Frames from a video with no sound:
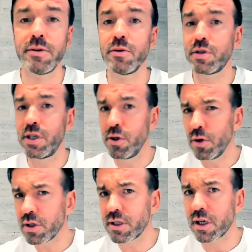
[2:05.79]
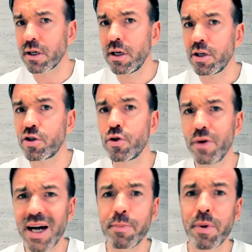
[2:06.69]
Ну, серьезно?
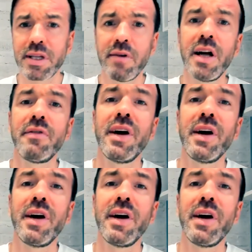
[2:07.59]
Чувак продавал